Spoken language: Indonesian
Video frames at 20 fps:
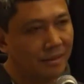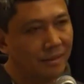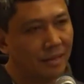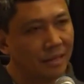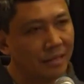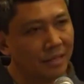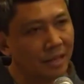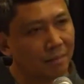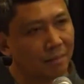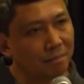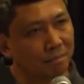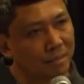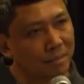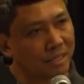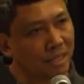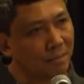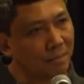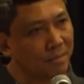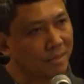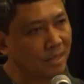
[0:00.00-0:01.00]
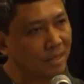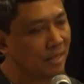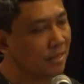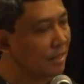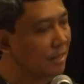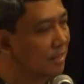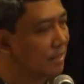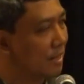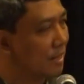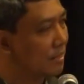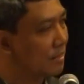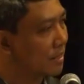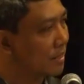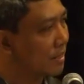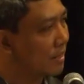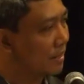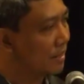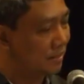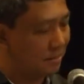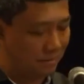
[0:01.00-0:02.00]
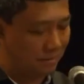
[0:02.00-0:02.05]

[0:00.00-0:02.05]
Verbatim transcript: yang terpecah-pecah terserak-serak